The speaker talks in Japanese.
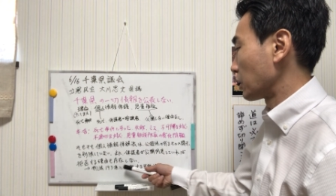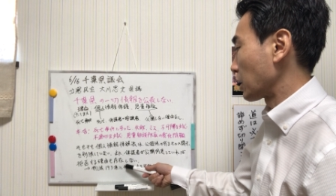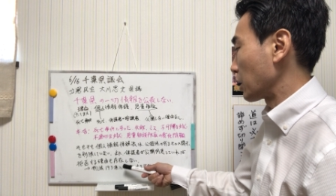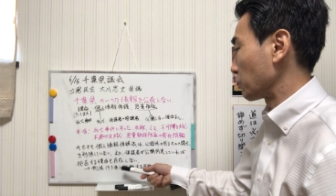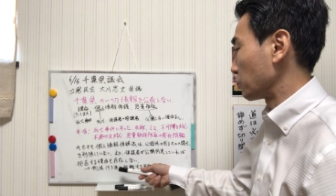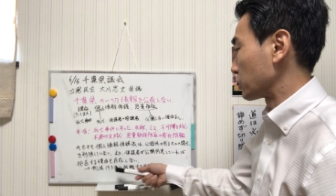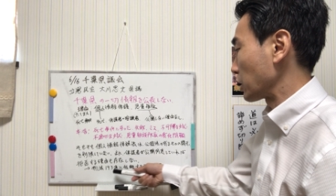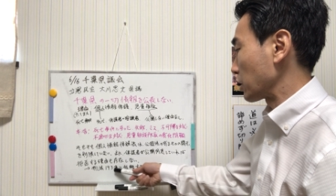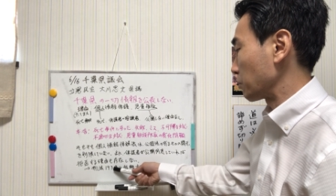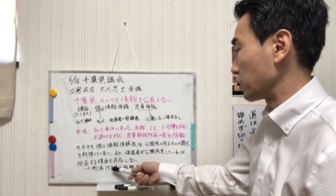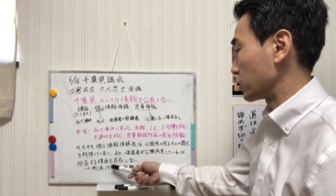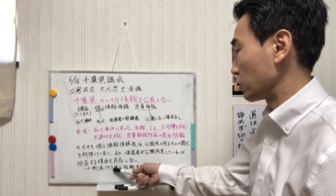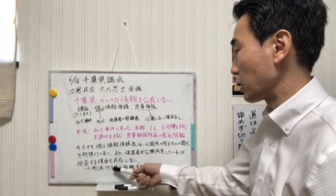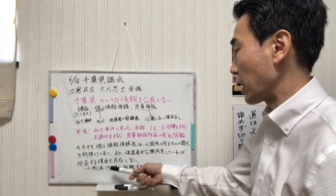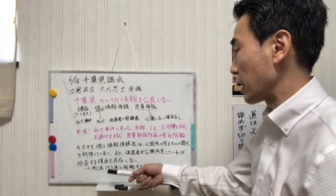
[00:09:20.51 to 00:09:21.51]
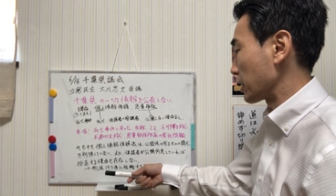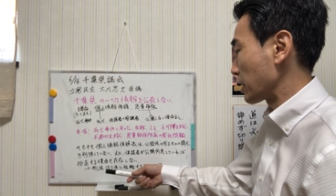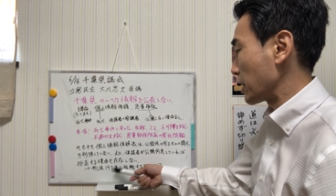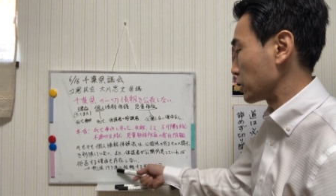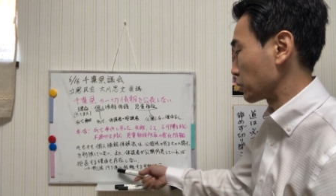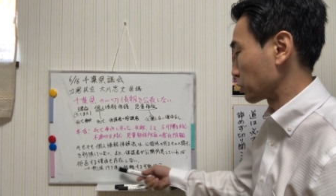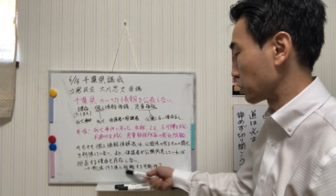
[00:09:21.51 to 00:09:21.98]
可能性ありますよね
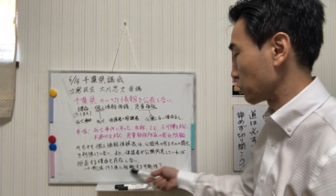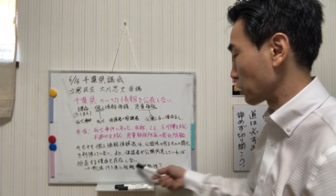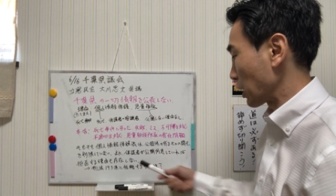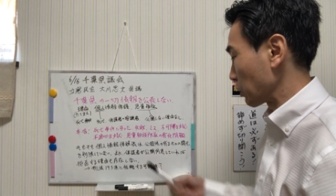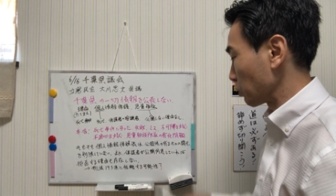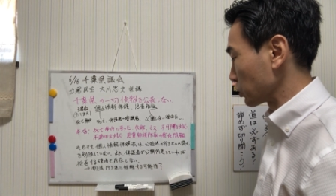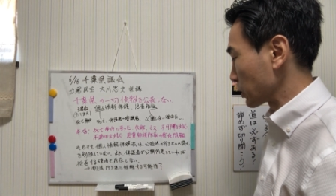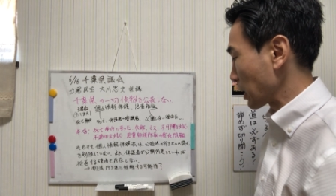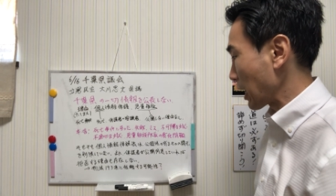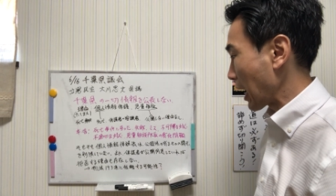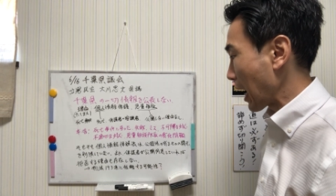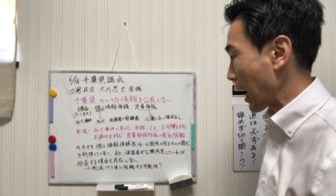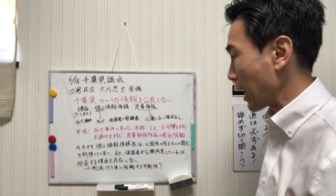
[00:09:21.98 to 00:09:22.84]
抵触する可能性